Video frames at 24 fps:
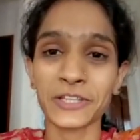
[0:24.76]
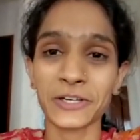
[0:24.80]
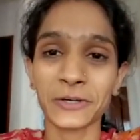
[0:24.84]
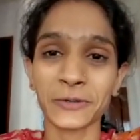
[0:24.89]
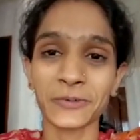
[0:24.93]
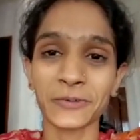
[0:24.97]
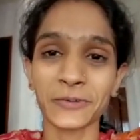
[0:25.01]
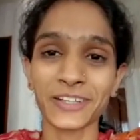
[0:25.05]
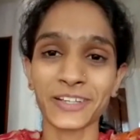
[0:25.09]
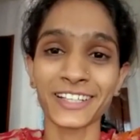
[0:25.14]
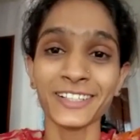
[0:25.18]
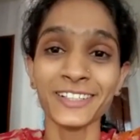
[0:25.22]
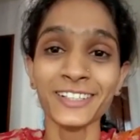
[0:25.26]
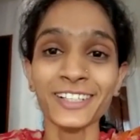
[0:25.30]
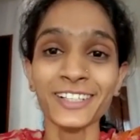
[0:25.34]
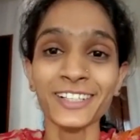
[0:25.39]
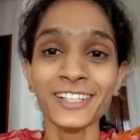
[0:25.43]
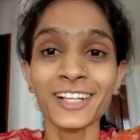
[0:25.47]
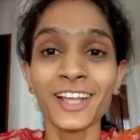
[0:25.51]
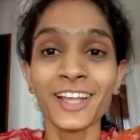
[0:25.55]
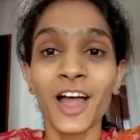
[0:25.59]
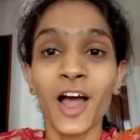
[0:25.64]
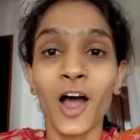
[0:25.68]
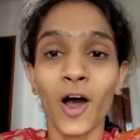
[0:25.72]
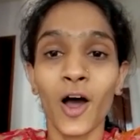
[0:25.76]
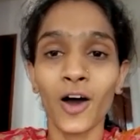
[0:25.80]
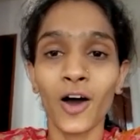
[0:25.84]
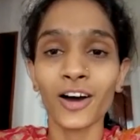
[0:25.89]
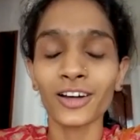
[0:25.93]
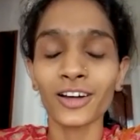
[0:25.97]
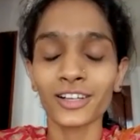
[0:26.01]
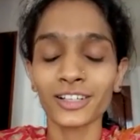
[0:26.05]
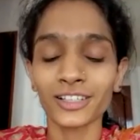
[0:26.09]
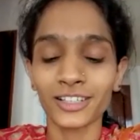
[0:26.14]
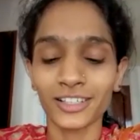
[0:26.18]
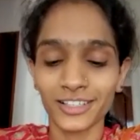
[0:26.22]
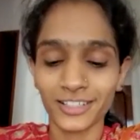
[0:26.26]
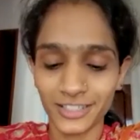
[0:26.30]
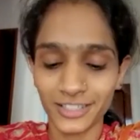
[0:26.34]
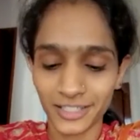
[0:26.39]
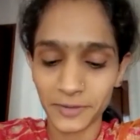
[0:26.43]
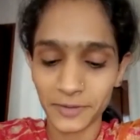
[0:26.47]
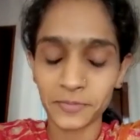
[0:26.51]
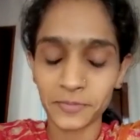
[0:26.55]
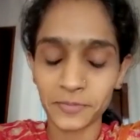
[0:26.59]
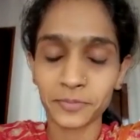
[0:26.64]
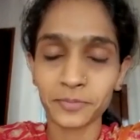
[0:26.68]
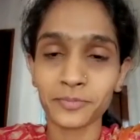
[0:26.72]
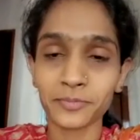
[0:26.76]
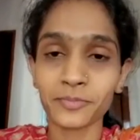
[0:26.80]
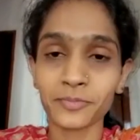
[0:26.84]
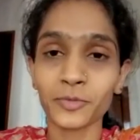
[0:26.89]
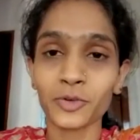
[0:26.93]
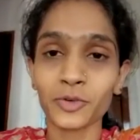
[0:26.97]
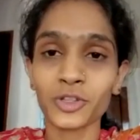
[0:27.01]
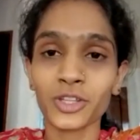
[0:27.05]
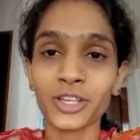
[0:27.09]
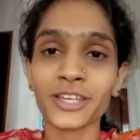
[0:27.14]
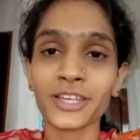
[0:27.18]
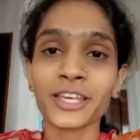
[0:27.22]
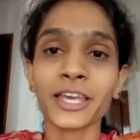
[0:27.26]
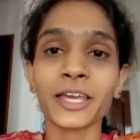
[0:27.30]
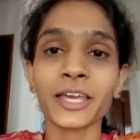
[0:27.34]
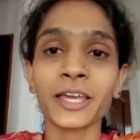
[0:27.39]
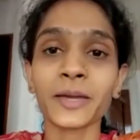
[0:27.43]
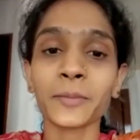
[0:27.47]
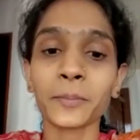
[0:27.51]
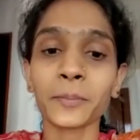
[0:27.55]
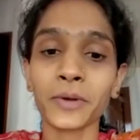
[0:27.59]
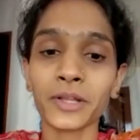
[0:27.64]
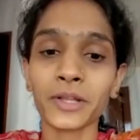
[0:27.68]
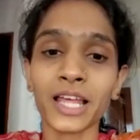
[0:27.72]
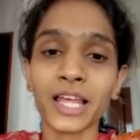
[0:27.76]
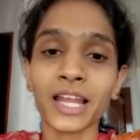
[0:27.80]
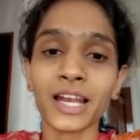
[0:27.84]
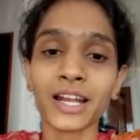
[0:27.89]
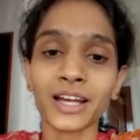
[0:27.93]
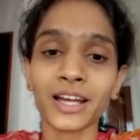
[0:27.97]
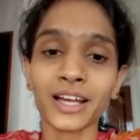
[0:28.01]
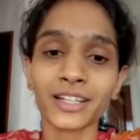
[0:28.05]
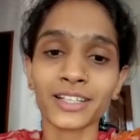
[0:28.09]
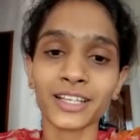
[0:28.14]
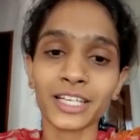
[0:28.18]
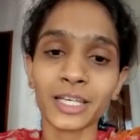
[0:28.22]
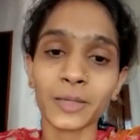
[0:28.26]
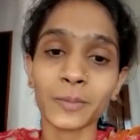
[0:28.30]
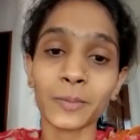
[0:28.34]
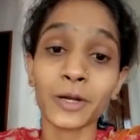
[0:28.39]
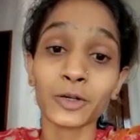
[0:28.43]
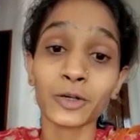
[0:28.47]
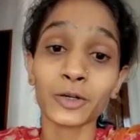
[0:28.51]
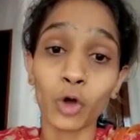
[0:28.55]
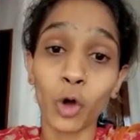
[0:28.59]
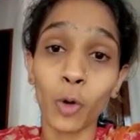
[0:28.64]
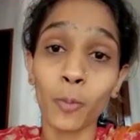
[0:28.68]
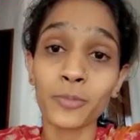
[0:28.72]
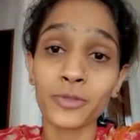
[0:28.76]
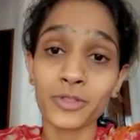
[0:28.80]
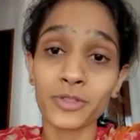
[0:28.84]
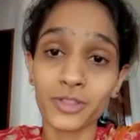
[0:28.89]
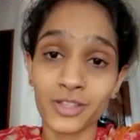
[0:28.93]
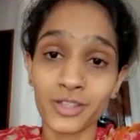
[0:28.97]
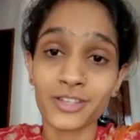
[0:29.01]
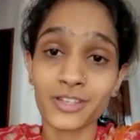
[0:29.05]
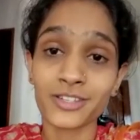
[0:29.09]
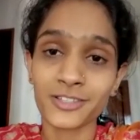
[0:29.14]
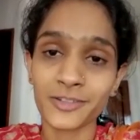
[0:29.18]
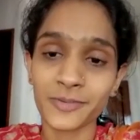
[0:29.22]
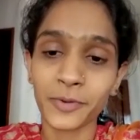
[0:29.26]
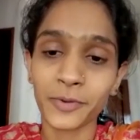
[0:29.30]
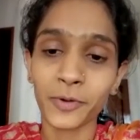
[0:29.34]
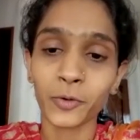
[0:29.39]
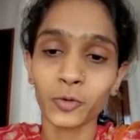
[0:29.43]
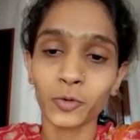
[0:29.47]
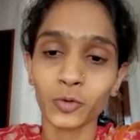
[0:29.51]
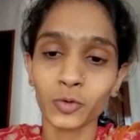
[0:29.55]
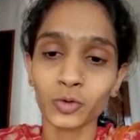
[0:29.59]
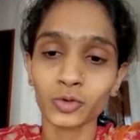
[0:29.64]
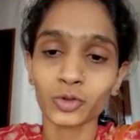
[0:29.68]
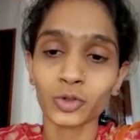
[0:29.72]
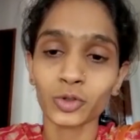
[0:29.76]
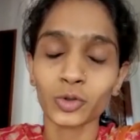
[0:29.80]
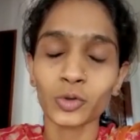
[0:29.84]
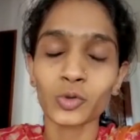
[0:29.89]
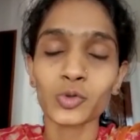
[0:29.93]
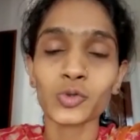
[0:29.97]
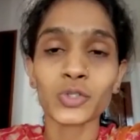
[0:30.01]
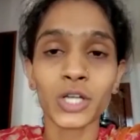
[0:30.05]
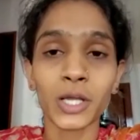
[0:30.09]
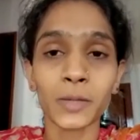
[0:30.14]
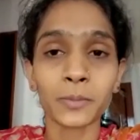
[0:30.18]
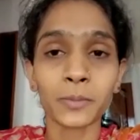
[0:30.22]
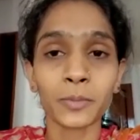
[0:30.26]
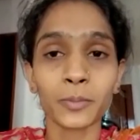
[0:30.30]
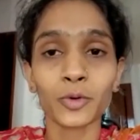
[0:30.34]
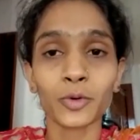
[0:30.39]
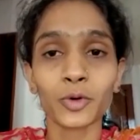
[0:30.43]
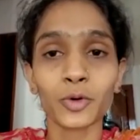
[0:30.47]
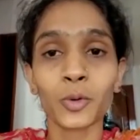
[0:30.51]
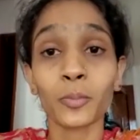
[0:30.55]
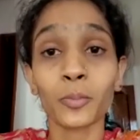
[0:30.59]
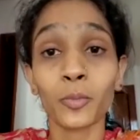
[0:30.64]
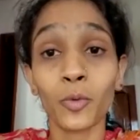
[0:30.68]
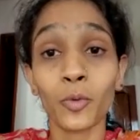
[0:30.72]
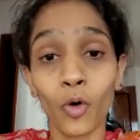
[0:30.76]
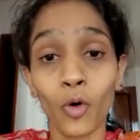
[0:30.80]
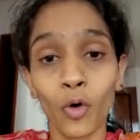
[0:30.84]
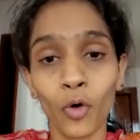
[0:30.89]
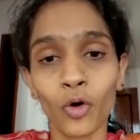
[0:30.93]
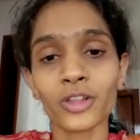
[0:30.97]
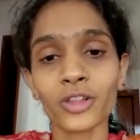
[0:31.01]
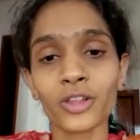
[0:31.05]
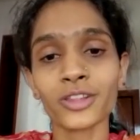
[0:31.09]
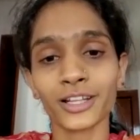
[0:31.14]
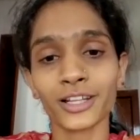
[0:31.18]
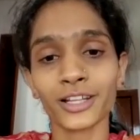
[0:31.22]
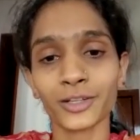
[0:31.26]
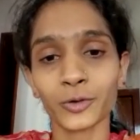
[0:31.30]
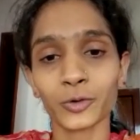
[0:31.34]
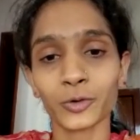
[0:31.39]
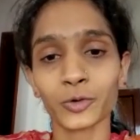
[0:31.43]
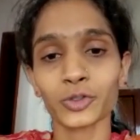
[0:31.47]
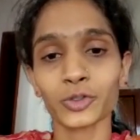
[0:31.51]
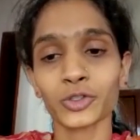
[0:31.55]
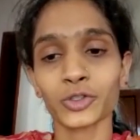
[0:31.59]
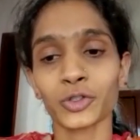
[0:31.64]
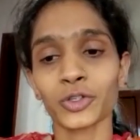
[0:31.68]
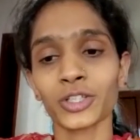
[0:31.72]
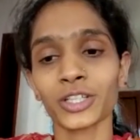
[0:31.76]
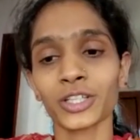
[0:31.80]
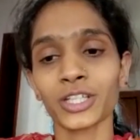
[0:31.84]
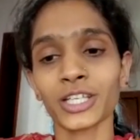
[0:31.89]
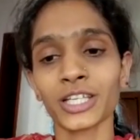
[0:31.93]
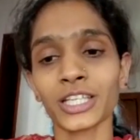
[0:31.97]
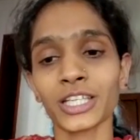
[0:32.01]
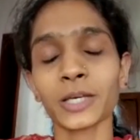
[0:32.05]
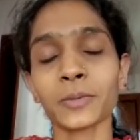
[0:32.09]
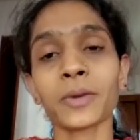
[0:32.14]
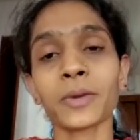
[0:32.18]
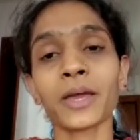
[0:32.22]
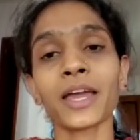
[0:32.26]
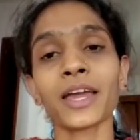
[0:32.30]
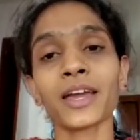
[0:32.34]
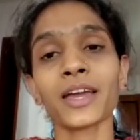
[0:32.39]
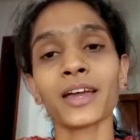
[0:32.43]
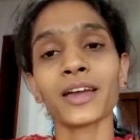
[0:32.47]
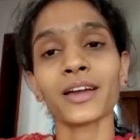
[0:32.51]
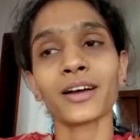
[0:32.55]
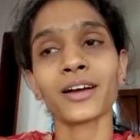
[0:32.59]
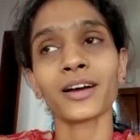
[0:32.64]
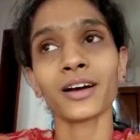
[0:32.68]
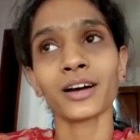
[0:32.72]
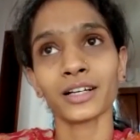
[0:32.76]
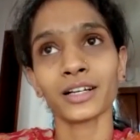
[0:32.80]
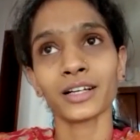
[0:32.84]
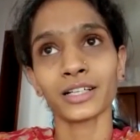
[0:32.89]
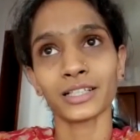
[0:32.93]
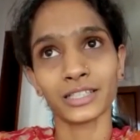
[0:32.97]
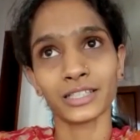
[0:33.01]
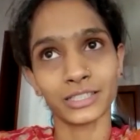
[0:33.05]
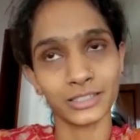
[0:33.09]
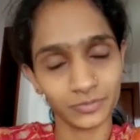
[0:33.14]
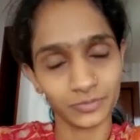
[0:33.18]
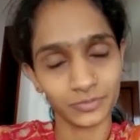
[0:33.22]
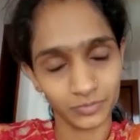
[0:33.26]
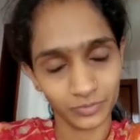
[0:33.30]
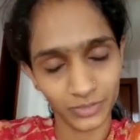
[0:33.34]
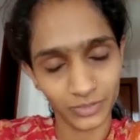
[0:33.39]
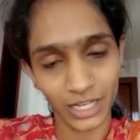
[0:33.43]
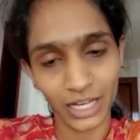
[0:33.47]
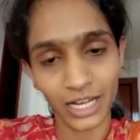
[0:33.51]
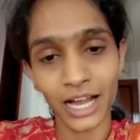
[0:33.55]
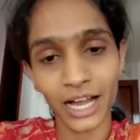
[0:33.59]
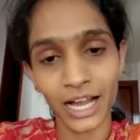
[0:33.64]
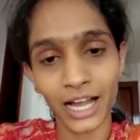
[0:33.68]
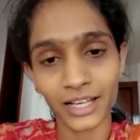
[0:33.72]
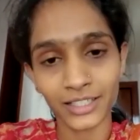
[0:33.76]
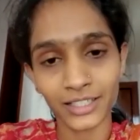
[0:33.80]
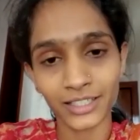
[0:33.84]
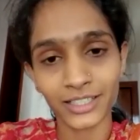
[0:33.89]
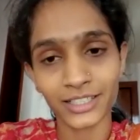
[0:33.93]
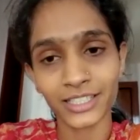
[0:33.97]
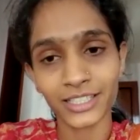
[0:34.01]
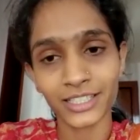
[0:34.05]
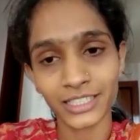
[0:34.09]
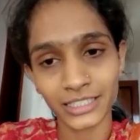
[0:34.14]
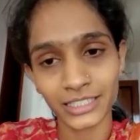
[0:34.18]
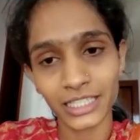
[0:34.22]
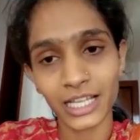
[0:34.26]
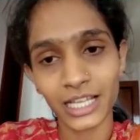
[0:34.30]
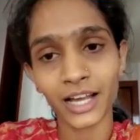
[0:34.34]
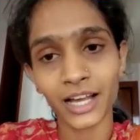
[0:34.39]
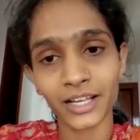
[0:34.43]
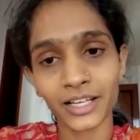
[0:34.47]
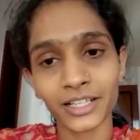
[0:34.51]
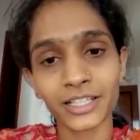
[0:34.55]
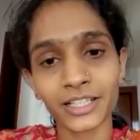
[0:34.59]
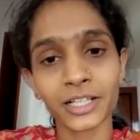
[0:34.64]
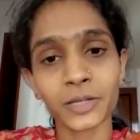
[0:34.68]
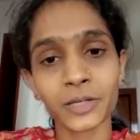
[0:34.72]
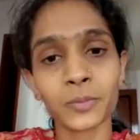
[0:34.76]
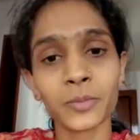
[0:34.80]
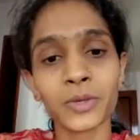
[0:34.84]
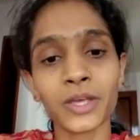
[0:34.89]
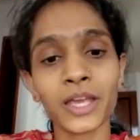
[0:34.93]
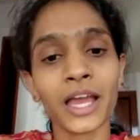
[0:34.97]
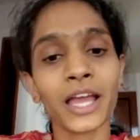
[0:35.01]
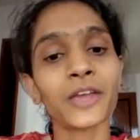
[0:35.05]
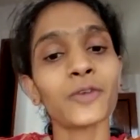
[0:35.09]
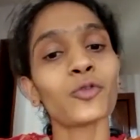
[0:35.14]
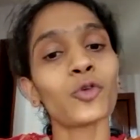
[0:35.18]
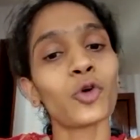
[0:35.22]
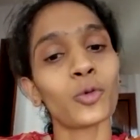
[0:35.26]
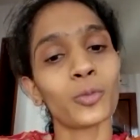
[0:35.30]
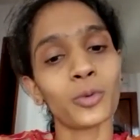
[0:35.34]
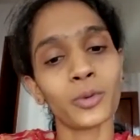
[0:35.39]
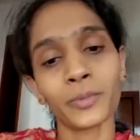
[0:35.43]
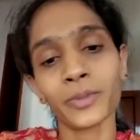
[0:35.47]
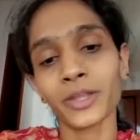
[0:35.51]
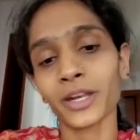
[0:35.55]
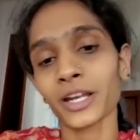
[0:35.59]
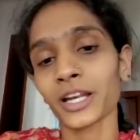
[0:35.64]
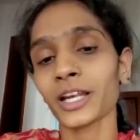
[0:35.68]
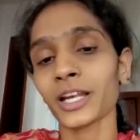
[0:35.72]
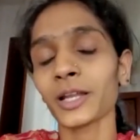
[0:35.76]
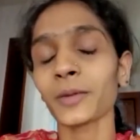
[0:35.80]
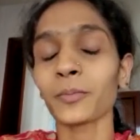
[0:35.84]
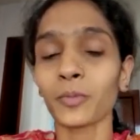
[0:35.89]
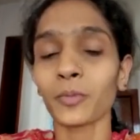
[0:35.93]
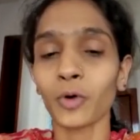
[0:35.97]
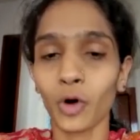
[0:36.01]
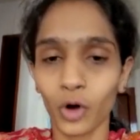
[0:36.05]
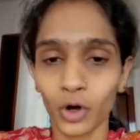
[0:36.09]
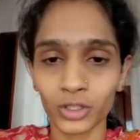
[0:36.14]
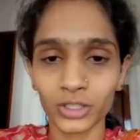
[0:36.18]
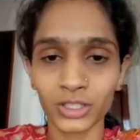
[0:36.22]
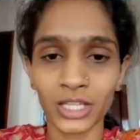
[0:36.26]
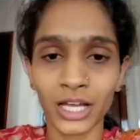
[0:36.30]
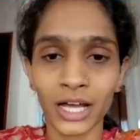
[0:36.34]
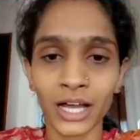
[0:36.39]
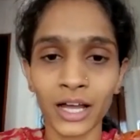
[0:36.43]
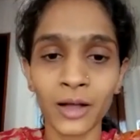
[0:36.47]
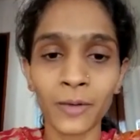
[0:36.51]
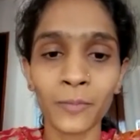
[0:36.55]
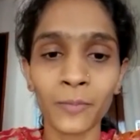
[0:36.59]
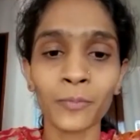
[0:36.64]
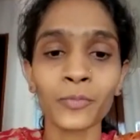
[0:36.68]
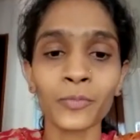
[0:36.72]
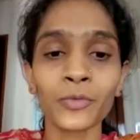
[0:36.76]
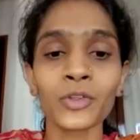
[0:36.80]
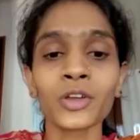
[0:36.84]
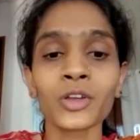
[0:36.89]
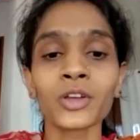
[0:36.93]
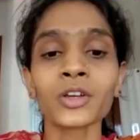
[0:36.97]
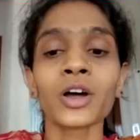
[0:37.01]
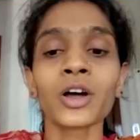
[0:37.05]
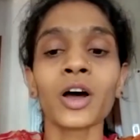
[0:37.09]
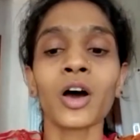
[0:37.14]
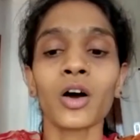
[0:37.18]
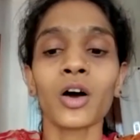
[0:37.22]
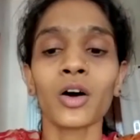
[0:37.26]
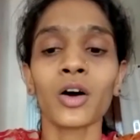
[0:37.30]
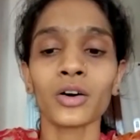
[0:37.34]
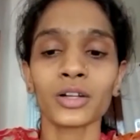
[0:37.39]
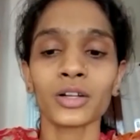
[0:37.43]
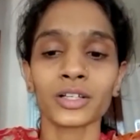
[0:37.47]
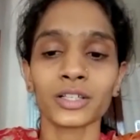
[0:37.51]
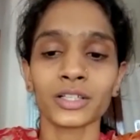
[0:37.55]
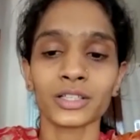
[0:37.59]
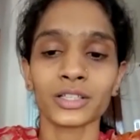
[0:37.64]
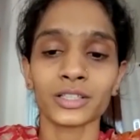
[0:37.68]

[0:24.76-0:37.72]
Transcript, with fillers: जाऊंगी और जब मुझे ये पता लगा था कि मैं टॉप सिक्स में हूँ तो उस टाइम मेरे को बहुत ज्यादा खुशी हुई थी कि मैं आगे इतना आगे तक भी आई वो भी मेरे लिए बहुत था और